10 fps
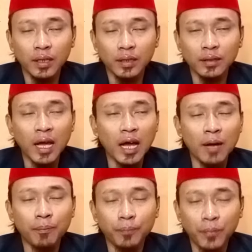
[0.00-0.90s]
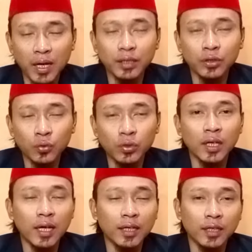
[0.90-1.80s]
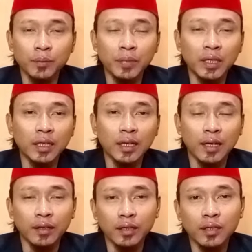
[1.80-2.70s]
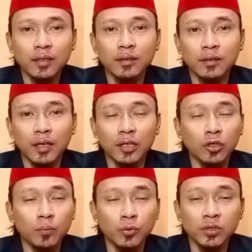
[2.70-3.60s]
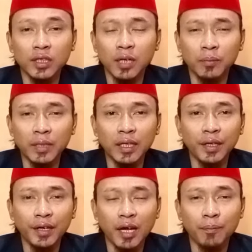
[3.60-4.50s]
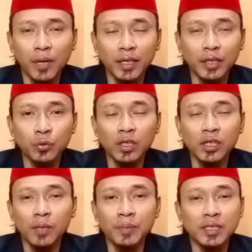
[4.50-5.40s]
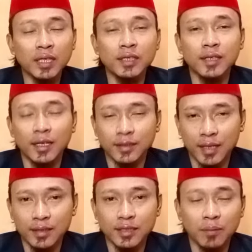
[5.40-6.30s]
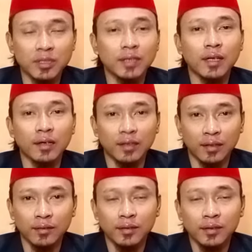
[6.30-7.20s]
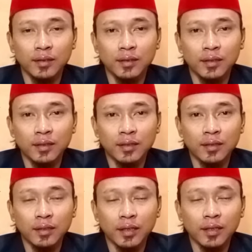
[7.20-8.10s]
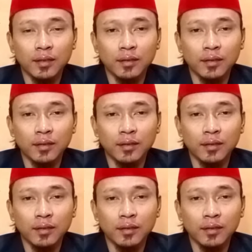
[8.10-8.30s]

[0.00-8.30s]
Entah apa itu yang ada di pikirannya ataupun sedang mikirin apa itu tidak bisa dijelaskan sama si target. Ya.